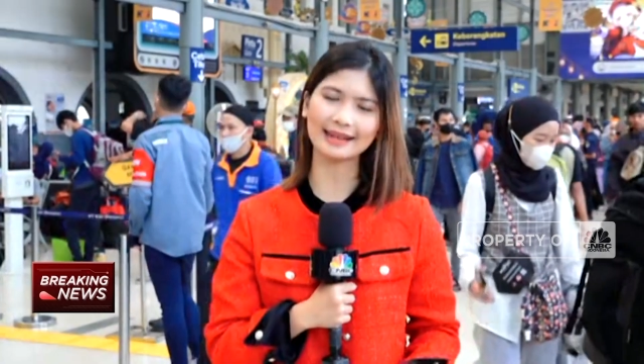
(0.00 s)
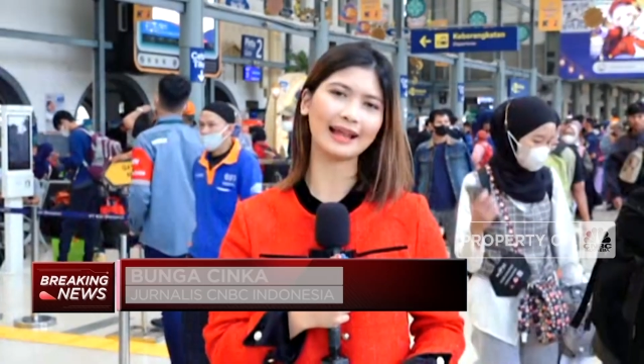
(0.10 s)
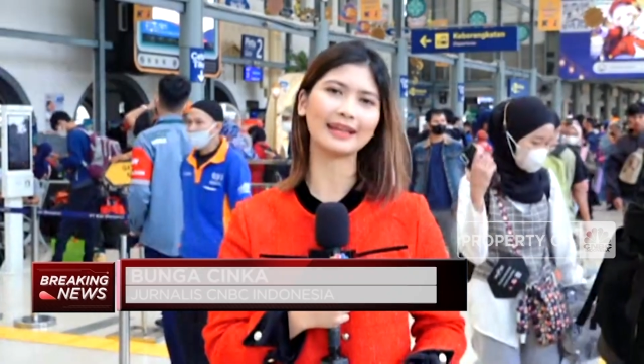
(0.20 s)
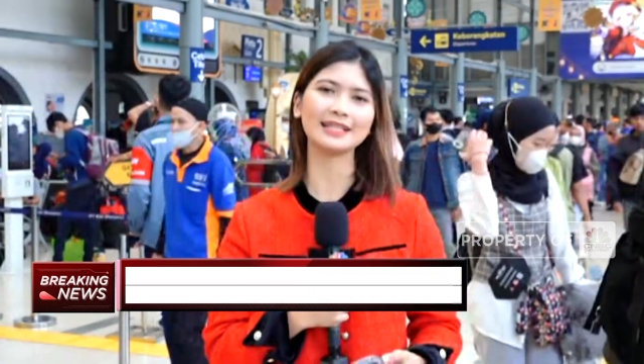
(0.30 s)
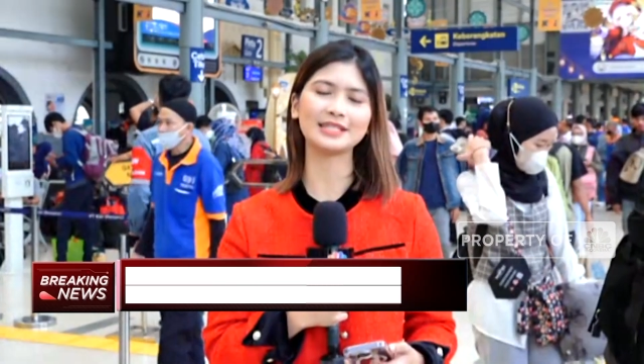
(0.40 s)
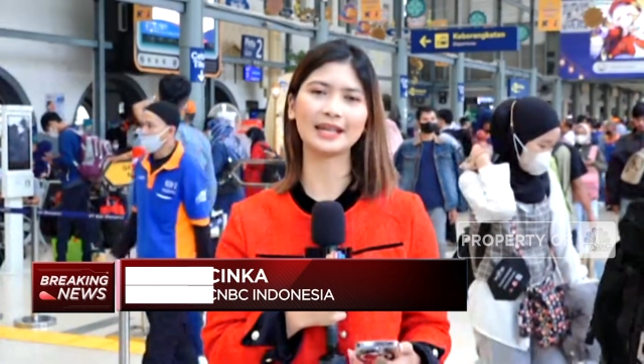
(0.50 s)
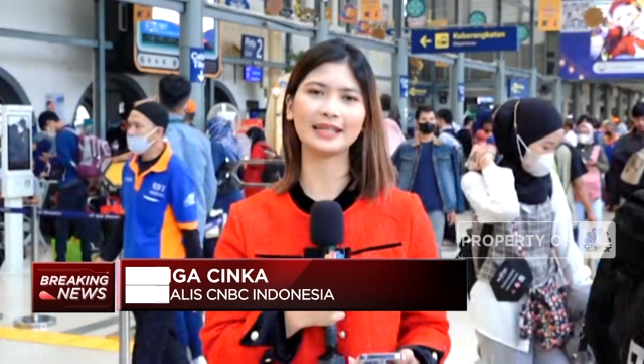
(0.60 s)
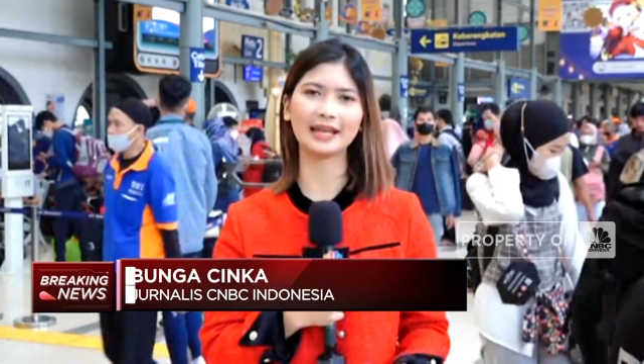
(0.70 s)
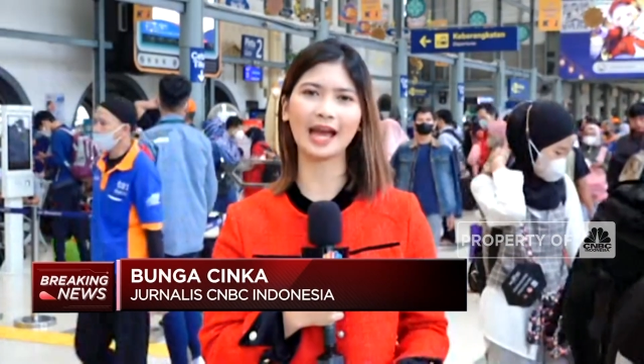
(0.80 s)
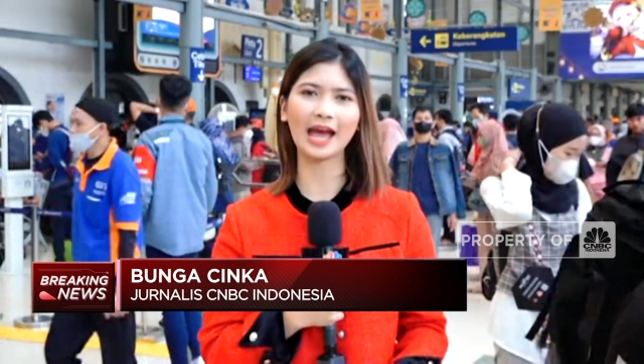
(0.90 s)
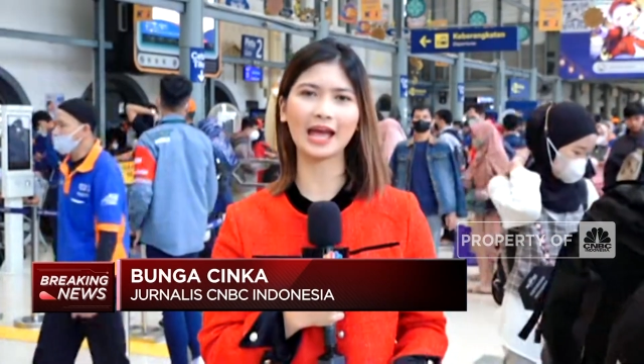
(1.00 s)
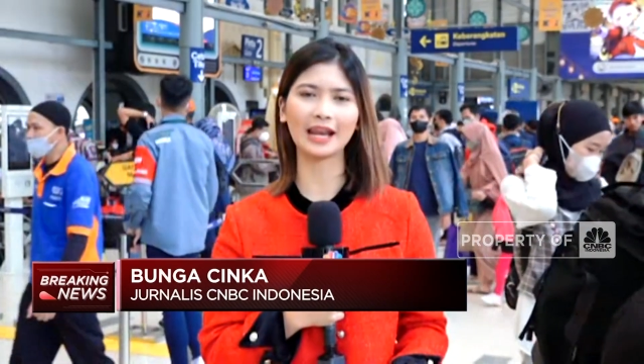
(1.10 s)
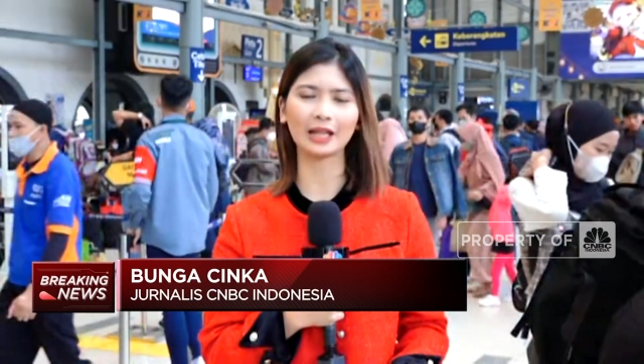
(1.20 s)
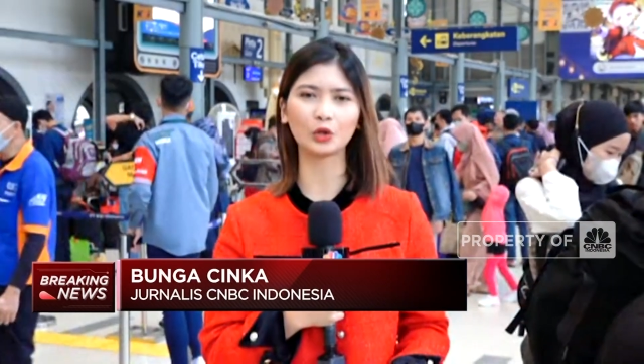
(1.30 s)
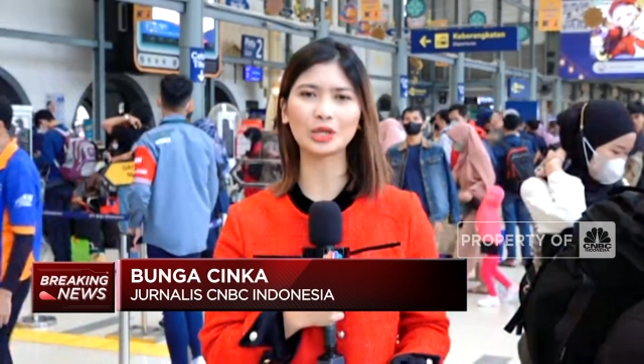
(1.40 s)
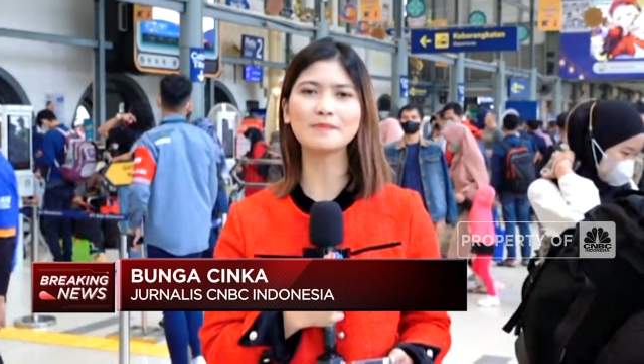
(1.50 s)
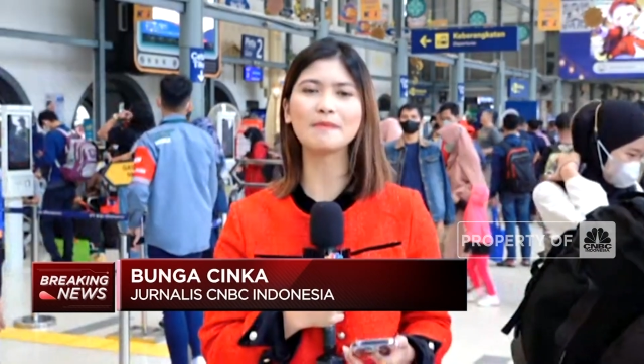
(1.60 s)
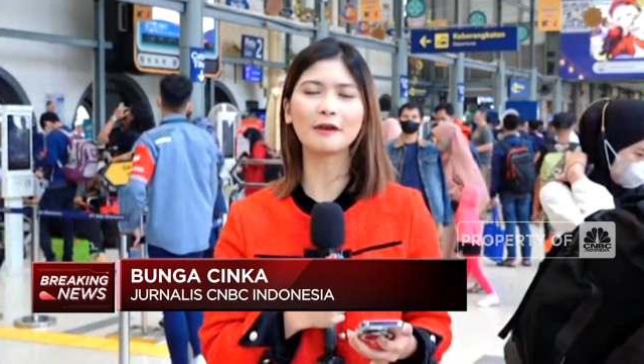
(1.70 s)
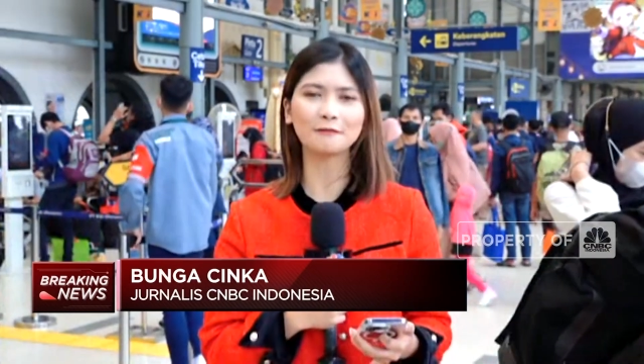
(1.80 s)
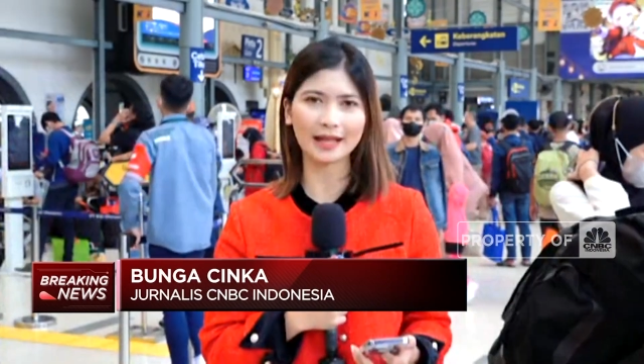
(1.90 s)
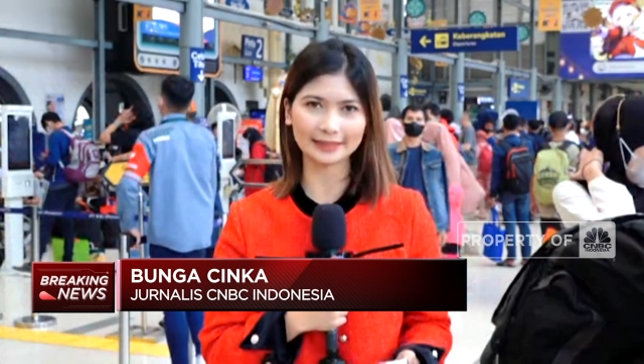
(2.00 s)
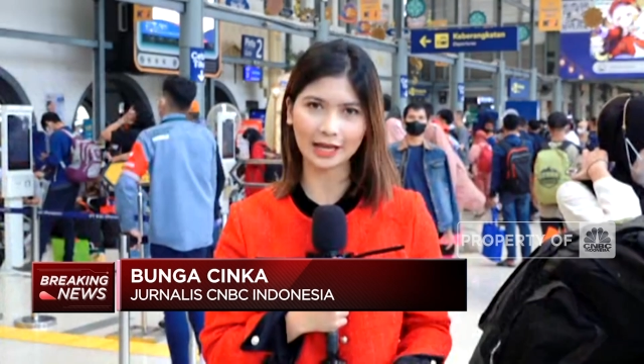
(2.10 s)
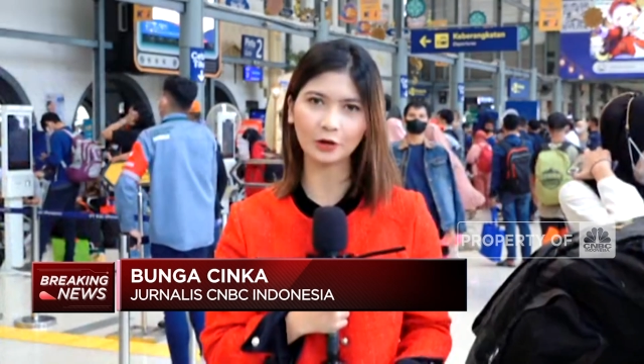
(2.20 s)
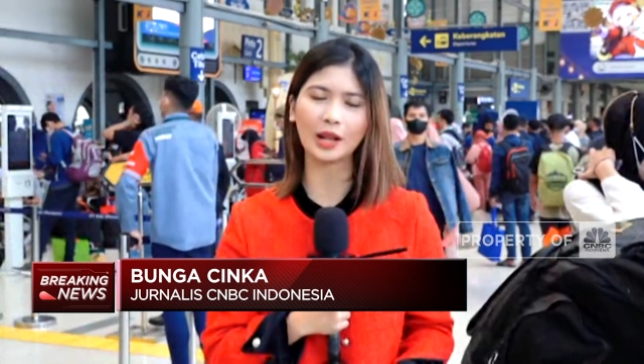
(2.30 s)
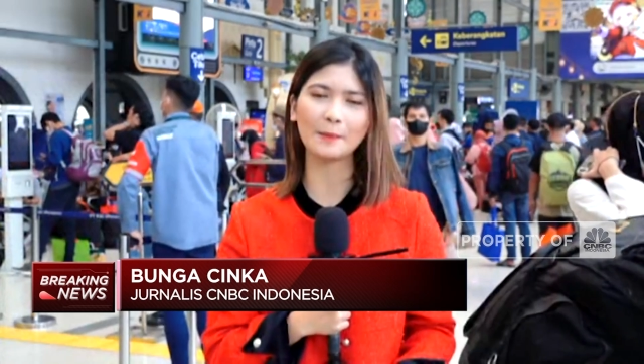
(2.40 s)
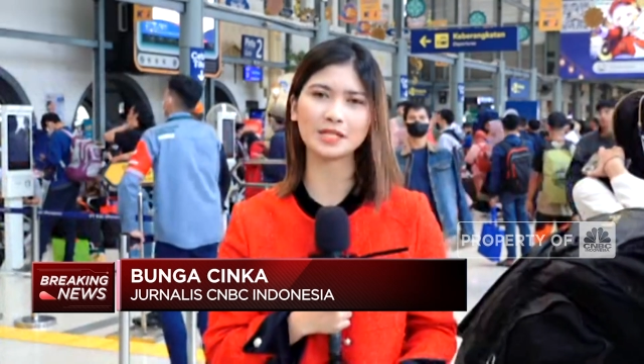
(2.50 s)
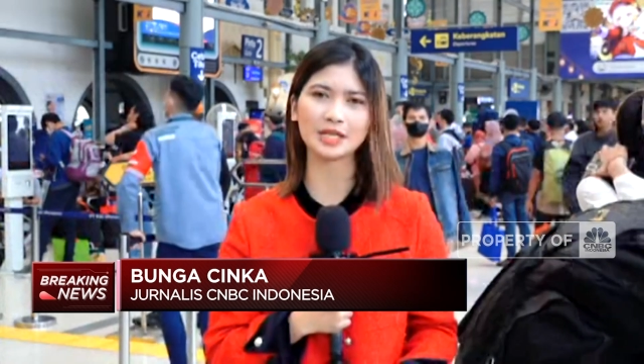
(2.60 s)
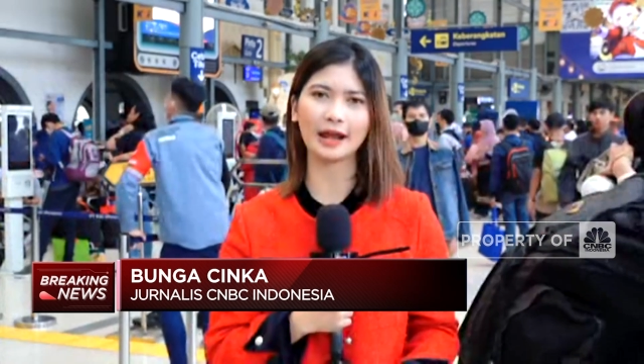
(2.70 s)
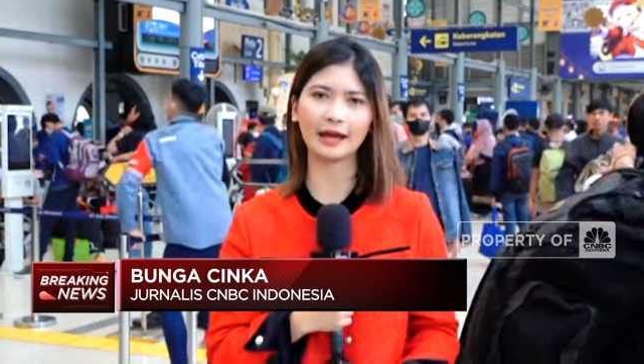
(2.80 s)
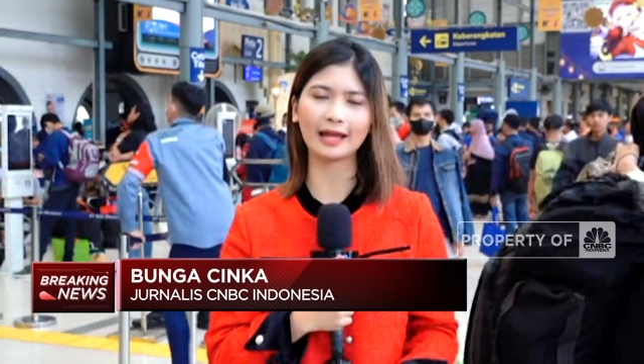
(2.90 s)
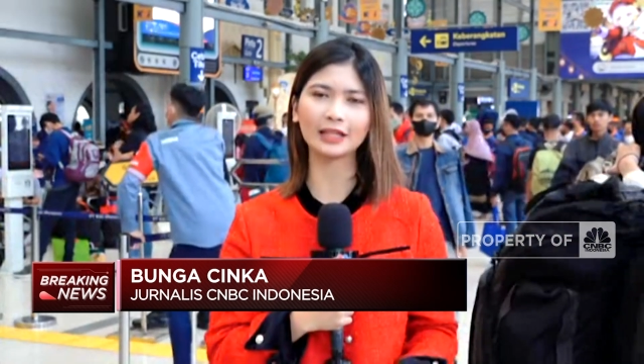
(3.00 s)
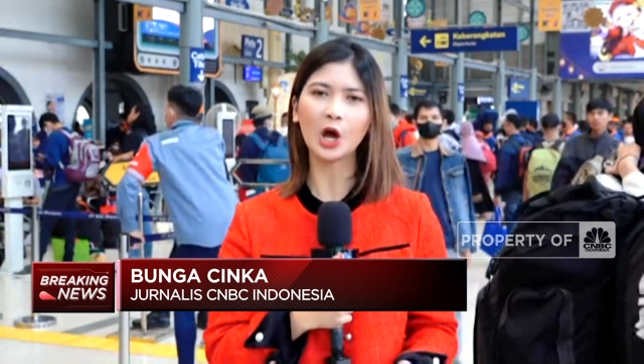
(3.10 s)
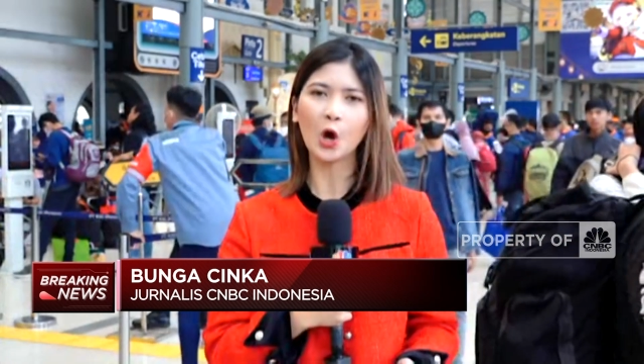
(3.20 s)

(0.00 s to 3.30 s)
ini seringkali dijadikan atau dimanfaatkan oleh masyarakat